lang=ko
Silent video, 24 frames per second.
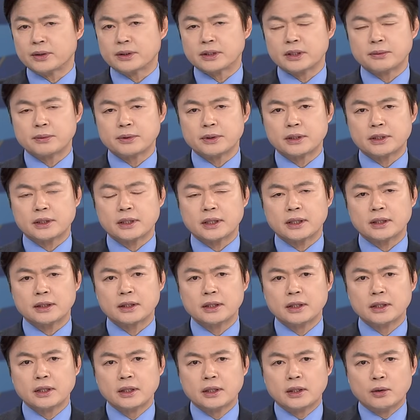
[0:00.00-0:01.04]
왜냐하면 일단
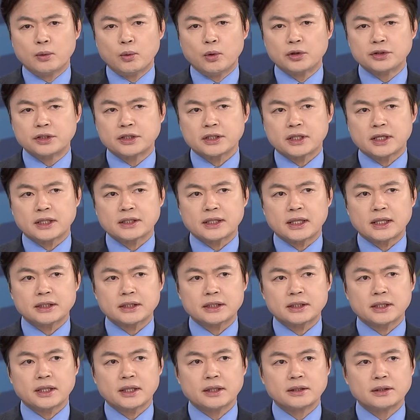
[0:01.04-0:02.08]
원칙과
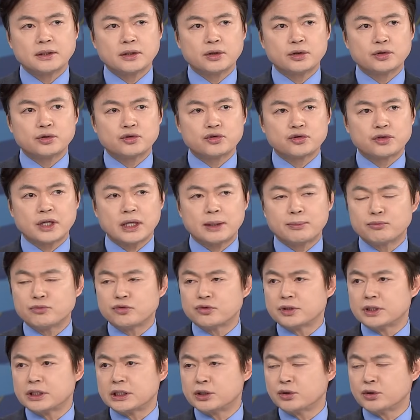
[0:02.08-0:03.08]
상식의 의원 중에 한 분이